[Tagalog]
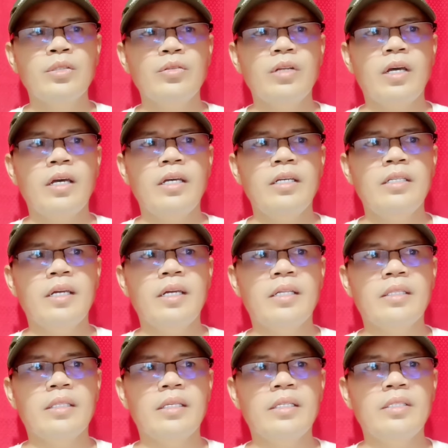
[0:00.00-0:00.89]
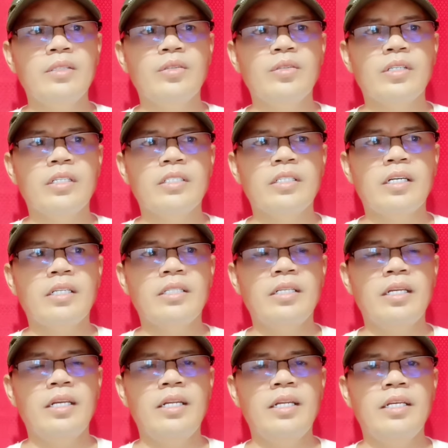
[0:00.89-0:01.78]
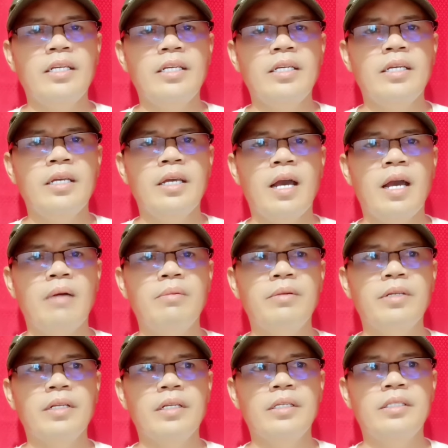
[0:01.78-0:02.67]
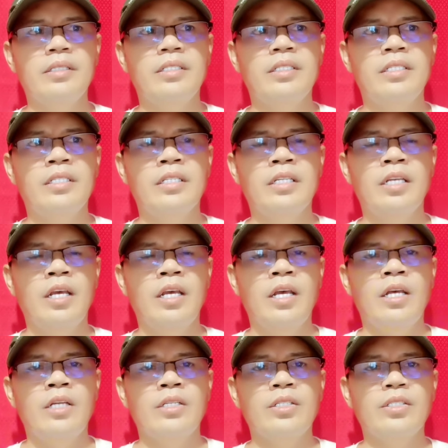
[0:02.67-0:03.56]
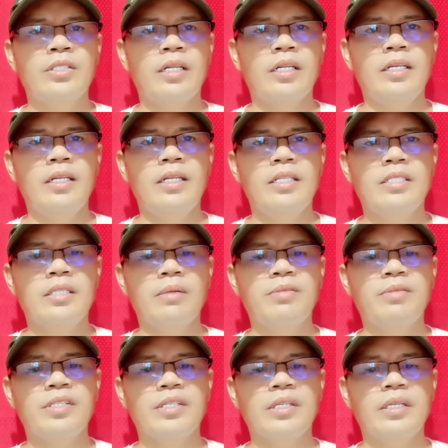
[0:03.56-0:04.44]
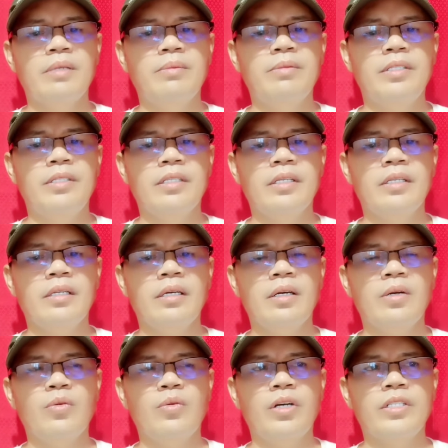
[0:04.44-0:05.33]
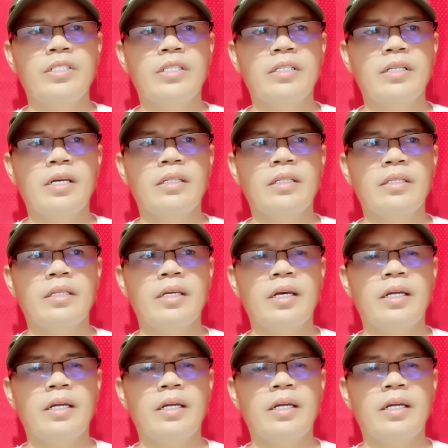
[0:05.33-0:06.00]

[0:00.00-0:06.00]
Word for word: So unahin natin yung kanyang daily average. So, sa daily subscriber niya, nakakuha siya ng